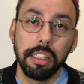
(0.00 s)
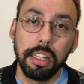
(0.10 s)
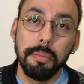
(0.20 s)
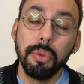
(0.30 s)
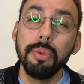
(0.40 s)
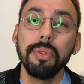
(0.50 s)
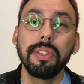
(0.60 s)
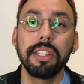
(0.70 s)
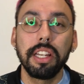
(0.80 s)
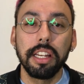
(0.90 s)
da
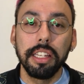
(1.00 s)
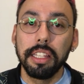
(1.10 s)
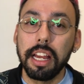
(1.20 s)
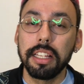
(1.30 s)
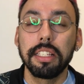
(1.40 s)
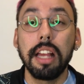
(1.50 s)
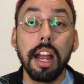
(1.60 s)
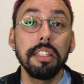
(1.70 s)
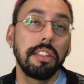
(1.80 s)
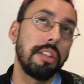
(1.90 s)
música e das
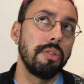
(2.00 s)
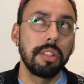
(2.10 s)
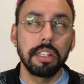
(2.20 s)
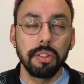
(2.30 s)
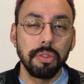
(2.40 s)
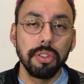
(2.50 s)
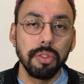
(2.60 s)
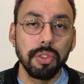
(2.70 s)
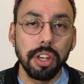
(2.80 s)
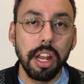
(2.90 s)
artes e ilustrações
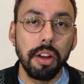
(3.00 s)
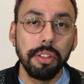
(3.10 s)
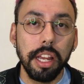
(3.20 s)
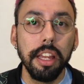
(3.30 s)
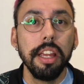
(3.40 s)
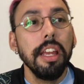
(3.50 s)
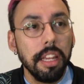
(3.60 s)
no geral, né?